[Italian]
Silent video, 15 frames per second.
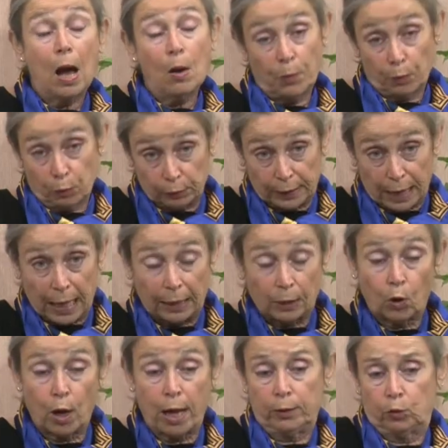È un po'
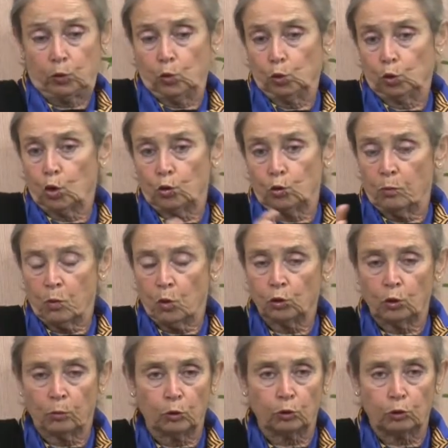lontano, e tutto in un
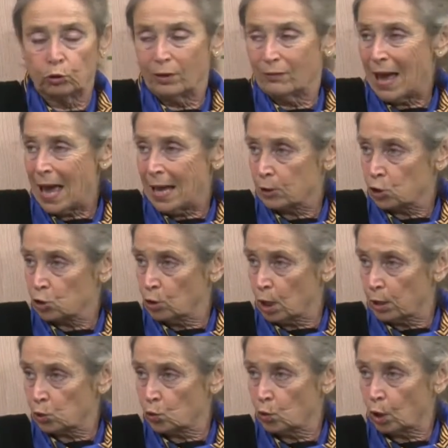mondo molto diverso
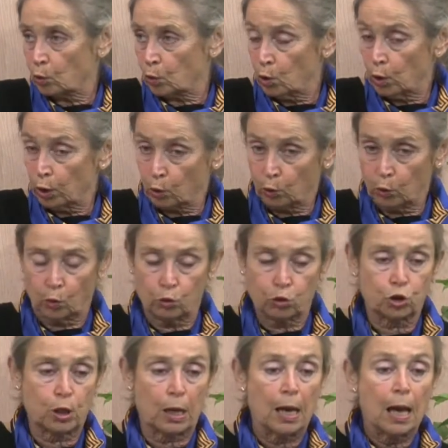dal certo, suo, da certo, quello che
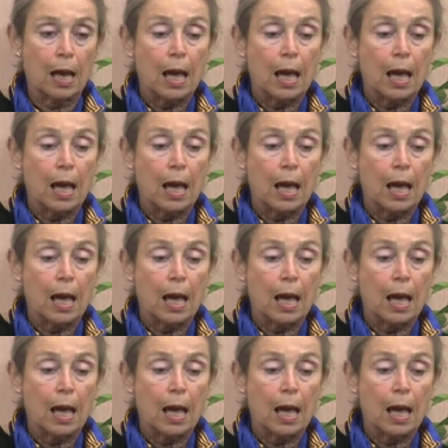conosce.